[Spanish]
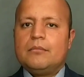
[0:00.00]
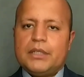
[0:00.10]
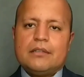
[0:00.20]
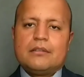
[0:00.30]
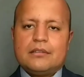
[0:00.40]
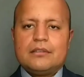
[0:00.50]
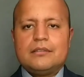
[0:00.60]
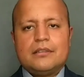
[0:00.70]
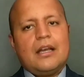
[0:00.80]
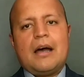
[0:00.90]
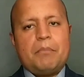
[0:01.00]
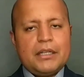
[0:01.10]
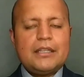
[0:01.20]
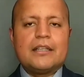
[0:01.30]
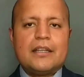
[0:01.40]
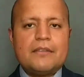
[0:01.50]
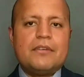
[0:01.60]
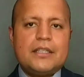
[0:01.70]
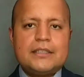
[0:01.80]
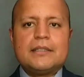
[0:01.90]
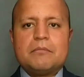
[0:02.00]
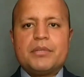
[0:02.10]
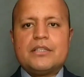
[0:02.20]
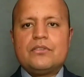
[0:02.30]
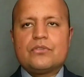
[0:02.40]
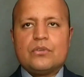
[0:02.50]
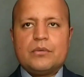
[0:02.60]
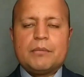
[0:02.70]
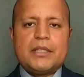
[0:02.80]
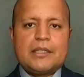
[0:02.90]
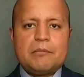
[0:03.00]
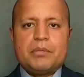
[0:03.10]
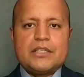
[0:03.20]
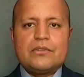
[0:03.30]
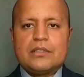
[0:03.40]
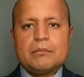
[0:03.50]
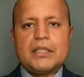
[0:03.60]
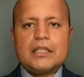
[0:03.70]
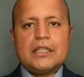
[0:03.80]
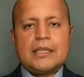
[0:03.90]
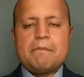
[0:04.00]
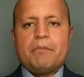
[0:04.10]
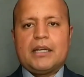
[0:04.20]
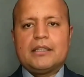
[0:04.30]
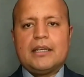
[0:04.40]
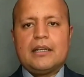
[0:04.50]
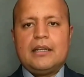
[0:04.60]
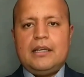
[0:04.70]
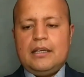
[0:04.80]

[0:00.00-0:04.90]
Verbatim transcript: Bueno, aparte de la diferencia de precios, obviamente el precio también tiene que impactar